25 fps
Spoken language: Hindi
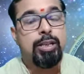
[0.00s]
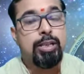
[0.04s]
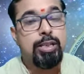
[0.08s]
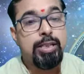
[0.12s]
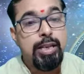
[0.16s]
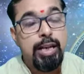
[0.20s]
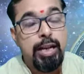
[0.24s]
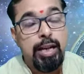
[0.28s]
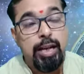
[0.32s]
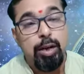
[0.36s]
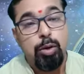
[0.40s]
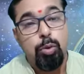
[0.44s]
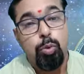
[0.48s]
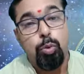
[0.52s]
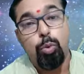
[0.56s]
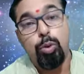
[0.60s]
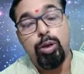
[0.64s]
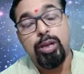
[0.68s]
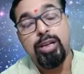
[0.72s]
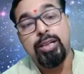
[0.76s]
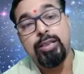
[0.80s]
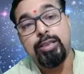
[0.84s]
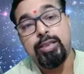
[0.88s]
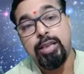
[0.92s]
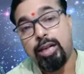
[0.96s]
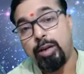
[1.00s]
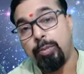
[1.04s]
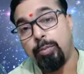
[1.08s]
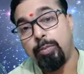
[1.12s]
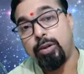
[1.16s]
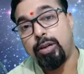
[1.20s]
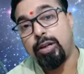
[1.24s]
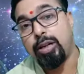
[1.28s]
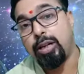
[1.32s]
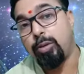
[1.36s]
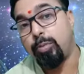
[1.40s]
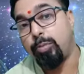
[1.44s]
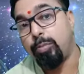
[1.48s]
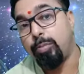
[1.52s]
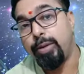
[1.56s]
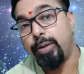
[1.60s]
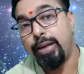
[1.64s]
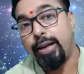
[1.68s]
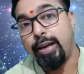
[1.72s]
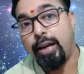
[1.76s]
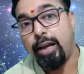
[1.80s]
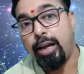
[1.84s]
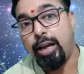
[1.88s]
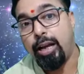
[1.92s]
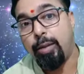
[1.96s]
या कोई धर्म कर्म
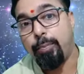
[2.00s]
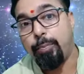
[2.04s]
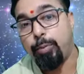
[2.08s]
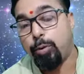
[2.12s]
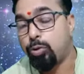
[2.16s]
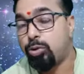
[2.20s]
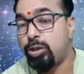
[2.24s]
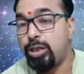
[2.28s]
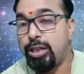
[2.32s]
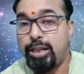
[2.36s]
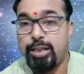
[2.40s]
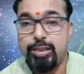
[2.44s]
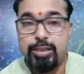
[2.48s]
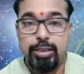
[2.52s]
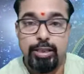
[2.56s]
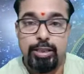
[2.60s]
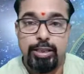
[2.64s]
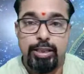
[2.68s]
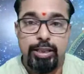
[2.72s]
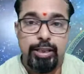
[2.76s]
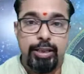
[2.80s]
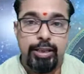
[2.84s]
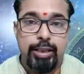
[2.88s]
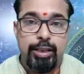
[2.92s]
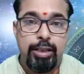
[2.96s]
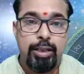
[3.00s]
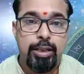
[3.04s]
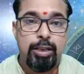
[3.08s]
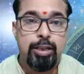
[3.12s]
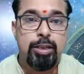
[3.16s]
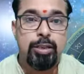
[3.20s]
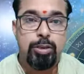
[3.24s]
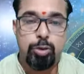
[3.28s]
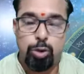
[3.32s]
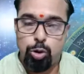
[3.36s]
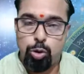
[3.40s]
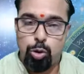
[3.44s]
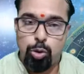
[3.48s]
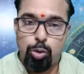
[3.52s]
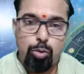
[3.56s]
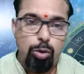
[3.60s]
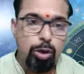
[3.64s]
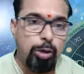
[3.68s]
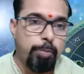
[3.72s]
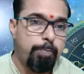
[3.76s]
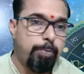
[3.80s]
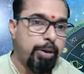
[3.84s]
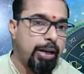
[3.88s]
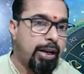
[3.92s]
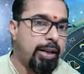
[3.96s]
में आप रुचि ले सकते हैं जो
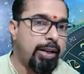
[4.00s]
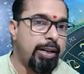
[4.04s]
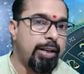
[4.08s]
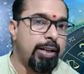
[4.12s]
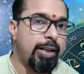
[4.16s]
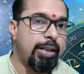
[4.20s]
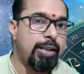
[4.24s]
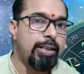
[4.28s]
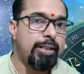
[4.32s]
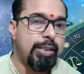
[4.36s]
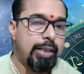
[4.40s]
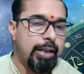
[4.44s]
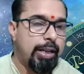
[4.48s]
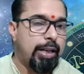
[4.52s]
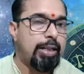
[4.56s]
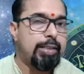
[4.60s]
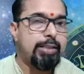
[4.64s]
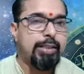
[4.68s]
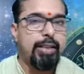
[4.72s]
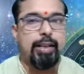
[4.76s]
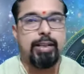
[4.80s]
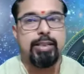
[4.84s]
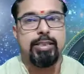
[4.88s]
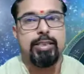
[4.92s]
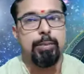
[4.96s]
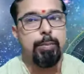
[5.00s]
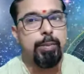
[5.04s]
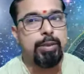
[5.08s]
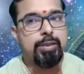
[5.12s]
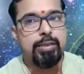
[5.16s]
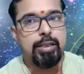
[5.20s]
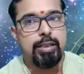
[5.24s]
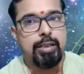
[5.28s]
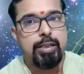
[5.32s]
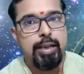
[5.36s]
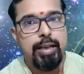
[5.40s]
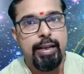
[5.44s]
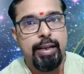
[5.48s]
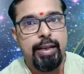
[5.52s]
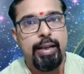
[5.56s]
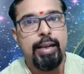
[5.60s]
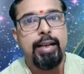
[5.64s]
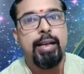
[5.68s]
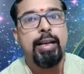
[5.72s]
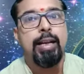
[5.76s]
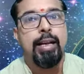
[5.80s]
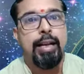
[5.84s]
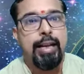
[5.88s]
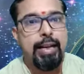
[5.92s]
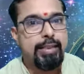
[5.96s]
कोई प्लांट नहीं था अचानक से बन सकता है
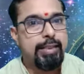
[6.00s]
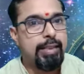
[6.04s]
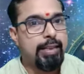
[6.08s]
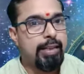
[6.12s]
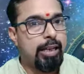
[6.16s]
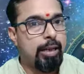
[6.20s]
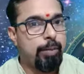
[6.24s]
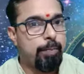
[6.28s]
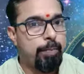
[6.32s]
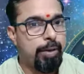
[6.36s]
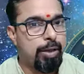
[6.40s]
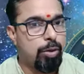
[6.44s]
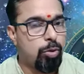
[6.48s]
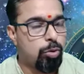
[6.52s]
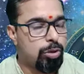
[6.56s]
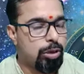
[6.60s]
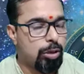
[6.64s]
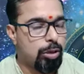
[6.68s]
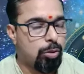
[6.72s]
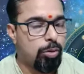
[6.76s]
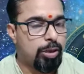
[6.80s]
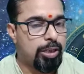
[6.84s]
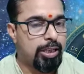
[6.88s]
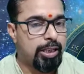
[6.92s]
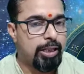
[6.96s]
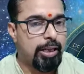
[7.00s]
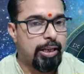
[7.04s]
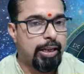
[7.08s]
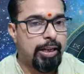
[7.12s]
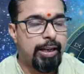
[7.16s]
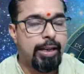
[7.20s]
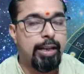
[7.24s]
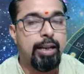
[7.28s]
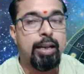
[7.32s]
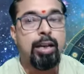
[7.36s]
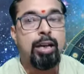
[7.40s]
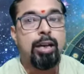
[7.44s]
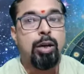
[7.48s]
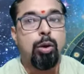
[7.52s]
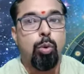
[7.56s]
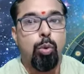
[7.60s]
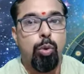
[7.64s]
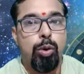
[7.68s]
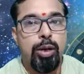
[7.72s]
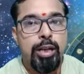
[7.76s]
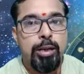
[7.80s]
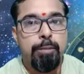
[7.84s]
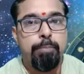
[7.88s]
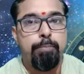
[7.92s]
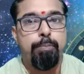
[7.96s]
ऐसा यहाँ पे होता हुआ दिख रहा है
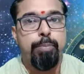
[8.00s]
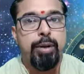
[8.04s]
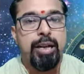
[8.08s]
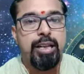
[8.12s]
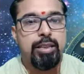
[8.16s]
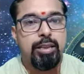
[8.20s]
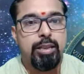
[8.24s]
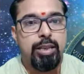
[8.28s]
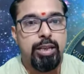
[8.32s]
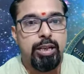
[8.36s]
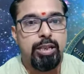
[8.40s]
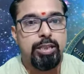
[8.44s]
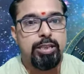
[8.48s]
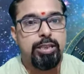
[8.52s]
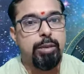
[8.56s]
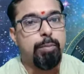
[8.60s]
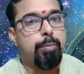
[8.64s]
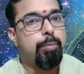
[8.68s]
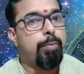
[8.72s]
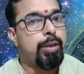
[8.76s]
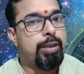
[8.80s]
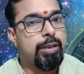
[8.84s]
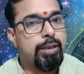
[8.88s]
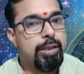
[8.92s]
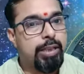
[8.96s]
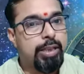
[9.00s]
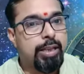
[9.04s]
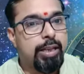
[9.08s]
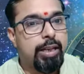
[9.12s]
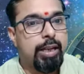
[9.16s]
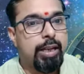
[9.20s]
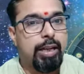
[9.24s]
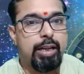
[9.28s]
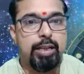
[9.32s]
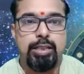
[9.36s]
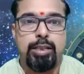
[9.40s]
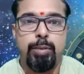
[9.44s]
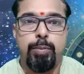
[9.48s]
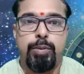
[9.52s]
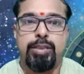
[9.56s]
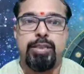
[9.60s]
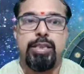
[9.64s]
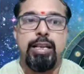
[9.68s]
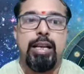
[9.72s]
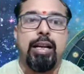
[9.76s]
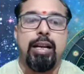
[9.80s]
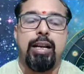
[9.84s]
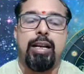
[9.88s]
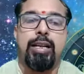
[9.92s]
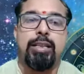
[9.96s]
कोई पैतृक संबंधी अगर
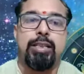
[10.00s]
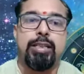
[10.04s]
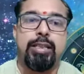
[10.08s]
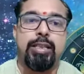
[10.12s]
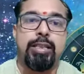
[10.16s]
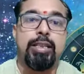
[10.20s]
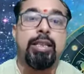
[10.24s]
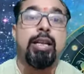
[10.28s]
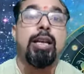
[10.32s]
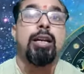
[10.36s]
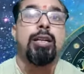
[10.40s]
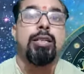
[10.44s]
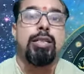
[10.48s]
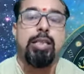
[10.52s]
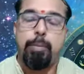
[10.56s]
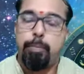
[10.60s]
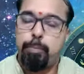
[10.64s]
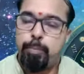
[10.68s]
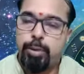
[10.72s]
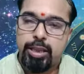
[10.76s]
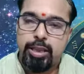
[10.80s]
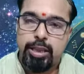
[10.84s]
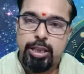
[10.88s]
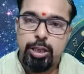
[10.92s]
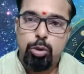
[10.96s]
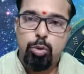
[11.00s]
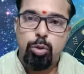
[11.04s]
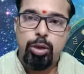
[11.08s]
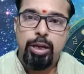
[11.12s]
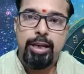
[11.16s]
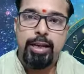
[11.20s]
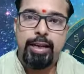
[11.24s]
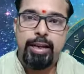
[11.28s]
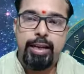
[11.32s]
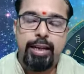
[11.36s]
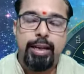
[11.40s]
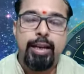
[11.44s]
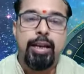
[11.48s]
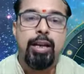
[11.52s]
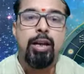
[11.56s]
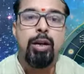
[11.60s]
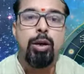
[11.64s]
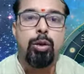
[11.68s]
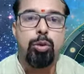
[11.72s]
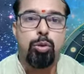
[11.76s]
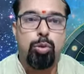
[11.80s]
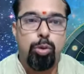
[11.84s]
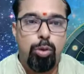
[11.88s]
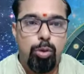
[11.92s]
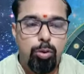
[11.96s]
समस्या आ रही थी संपत्ति को लेके
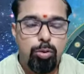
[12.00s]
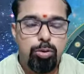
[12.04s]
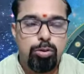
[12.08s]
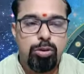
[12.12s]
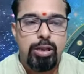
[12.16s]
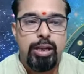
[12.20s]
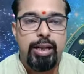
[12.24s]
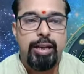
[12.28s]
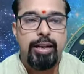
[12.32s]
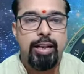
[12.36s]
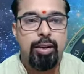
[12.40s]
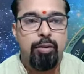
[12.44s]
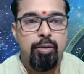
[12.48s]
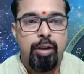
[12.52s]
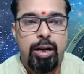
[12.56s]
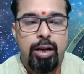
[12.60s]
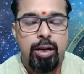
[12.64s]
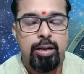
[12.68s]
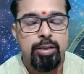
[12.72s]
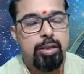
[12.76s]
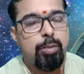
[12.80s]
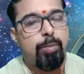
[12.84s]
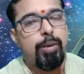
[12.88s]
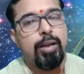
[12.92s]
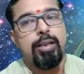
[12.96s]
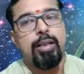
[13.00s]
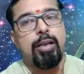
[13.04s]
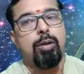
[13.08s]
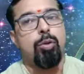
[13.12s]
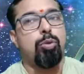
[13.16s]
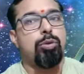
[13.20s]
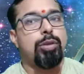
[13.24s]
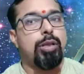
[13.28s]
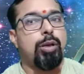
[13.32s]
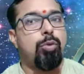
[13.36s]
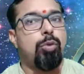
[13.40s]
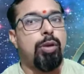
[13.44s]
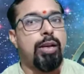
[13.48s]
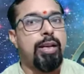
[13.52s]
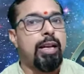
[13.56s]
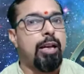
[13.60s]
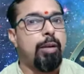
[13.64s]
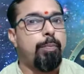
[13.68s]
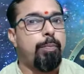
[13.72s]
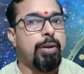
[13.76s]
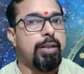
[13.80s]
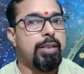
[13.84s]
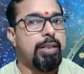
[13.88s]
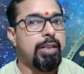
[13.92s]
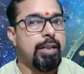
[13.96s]
तो उसका निवारण समाधान होता हुआ यहाँ
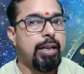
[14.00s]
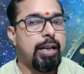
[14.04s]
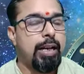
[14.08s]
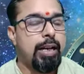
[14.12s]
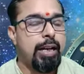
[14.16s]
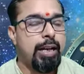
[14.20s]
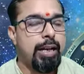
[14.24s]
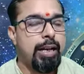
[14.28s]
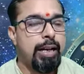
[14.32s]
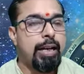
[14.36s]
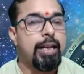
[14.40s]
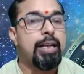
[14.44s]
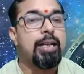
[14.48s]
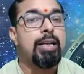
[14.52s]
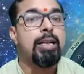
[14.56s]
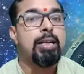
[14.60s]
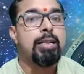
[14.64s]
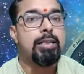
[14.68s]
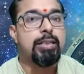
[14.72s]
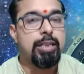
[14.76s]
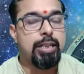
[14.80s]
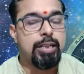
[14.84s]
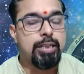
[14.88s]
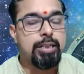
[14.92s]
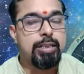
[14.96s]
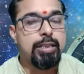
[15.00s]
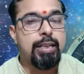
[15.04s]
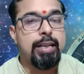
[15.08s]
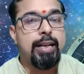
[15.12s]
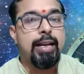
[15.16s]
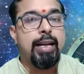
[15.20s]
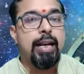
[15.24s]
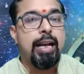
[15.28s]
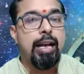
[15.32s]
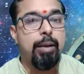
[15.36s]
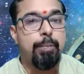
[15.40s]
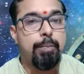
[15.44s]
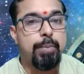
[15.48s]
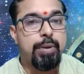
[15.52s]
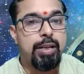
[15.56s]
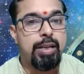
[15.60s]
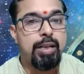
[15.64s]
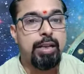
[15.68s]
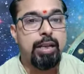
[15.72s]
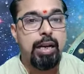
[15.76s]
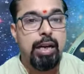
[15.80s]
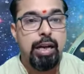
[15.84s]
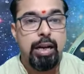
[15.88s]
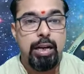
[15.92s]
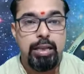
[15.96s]
पर दिख रहा है जिससे आपकी
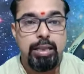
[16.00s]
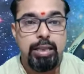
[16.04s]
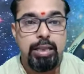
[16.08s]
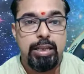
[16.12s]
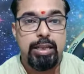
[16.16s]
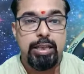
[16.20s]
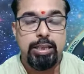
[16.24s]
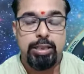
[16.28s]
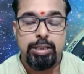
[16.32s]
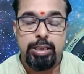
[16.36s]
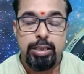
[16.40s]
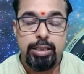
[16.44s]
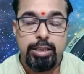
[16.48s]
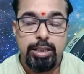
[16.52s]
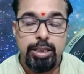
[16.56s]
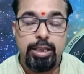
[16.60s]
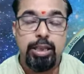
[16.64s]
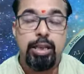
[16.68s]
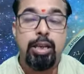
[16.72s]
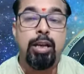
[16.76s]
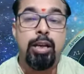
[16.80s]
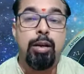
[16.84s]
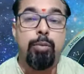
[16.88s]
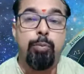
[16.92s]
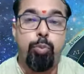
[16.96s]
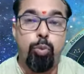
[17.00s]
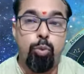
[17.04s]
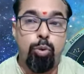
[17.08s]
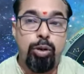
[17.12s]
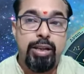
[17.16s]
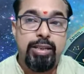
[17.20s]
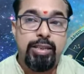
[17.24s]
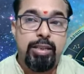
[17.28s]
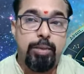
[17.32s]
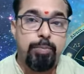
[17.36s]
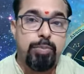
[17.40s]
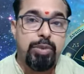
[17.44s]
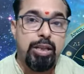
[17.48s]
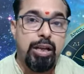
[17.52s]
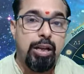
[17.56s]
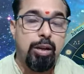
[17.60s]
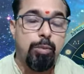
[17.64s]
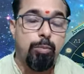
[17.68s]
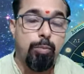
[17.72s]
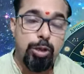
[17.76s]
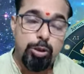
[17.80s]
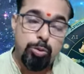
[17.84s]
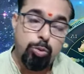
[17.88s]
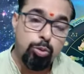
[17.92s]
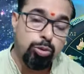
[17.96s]
आर्थिक स्थिति पूरे सप्ताह
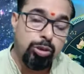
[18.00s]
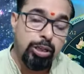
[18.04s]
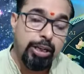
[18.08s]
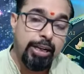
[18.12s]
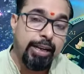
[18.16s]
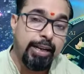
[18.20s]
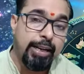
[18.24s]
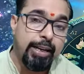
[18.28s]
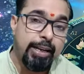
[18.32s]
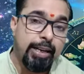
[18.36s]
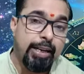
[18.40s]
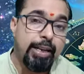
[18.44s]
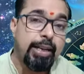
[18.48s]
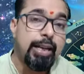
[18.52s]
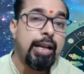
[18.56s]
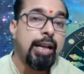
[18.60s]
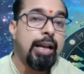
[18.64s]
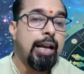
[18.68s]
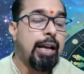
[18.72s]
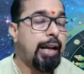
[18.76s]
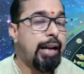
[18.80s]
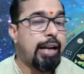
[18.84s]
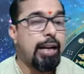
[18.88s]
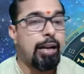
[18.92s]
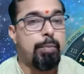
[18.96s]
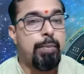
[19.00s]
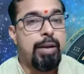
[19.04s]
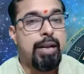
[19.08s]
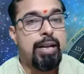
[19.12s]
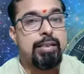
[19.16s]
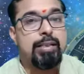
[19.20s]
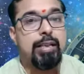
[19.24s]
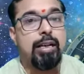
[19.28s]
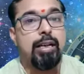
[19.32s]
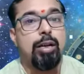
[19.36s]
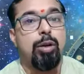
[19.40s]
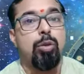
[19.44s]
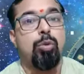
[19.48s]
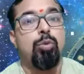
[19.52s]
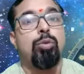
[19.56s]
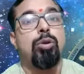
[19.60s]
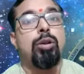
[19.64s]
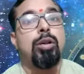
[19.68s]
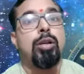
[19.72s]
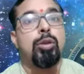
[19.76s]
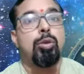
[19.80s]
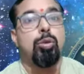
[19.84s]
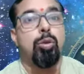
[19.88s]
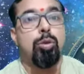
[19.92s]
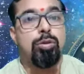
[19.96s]
मजबूत रहेगी अगर मैं ऐसा कहूँ
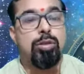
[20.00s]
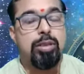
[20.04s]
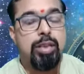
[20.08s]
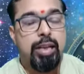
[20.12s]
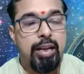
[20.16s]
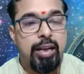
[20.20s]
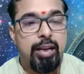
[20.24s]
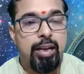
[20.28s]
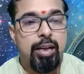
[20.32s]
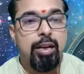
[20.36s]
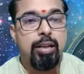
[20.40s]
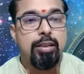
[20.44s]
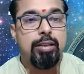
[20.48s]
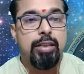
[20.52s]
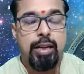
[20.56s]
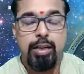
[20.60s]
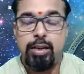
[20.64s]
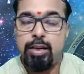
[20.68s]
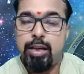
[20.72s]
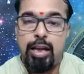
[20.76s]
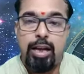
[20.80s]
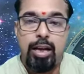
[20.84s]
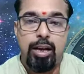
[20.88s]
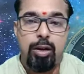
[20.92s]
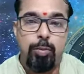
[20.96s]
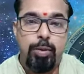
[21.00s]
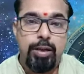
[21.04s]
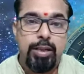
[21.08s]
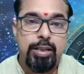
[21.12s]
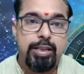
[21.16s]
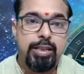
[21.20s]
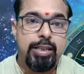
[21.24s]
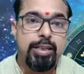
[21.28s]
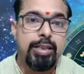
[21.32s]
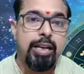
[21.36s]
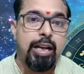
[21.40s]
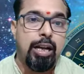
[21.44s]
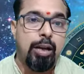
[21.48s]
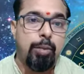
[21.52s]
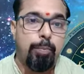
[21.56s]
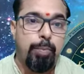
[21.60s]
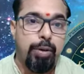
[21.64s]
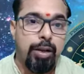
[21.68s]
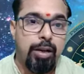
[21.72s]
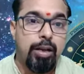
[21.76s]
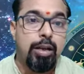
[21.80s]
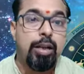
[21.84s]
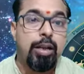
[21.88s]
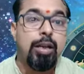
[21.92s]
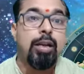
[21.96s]
तो धग धन आगमन की यहाँ
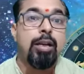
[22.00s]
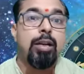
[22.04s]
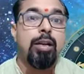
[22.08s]
पर